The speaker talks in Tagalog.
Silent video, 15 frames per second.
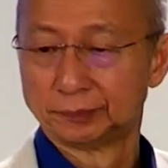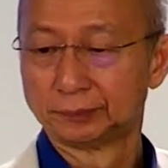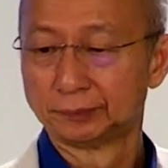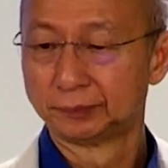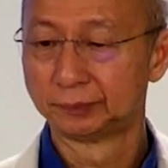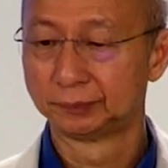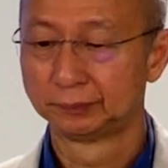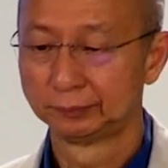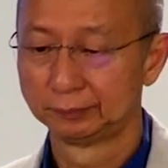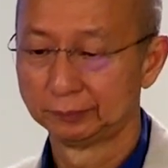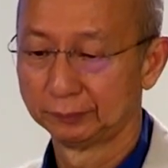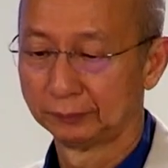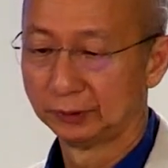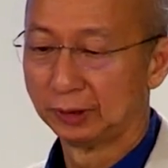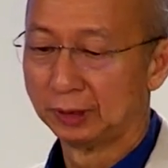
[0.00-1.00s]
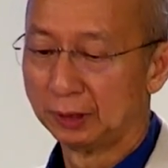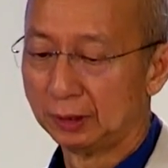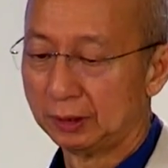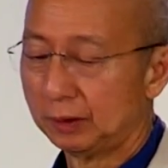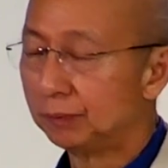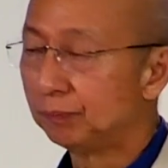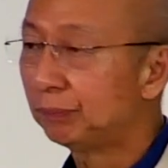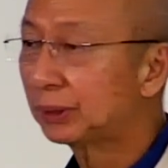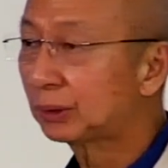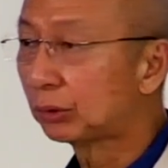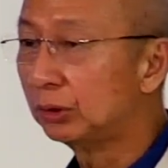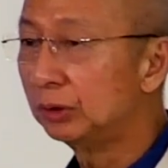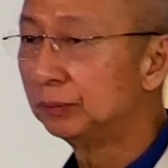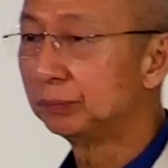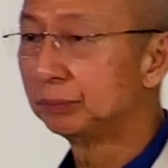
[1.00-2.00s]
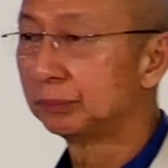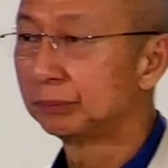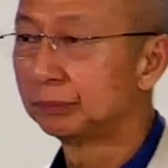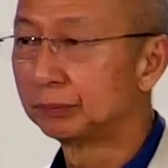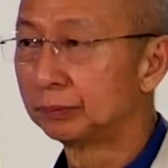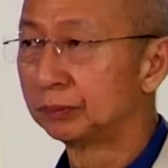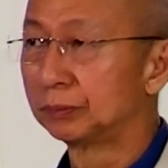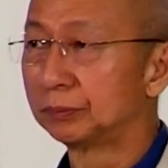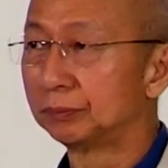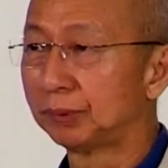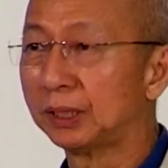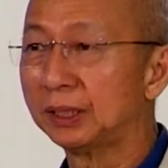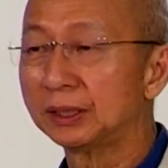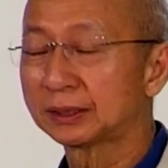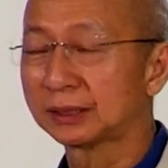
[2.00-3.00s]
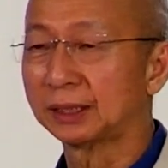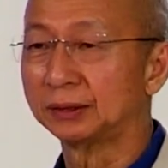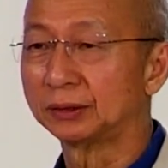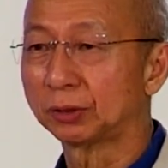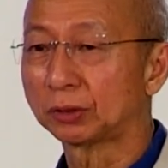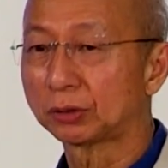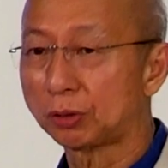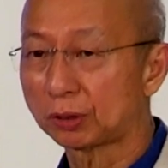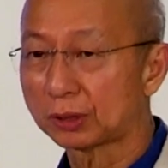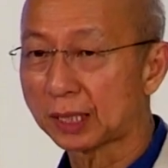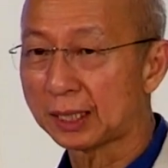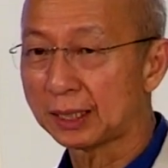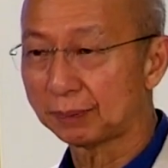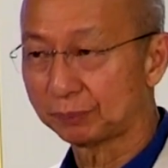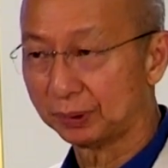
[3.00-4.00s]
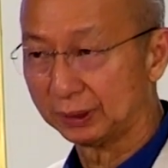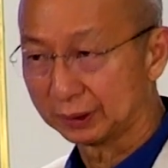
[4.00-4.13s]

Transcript: So sa chapter 25, uh, ah, uh,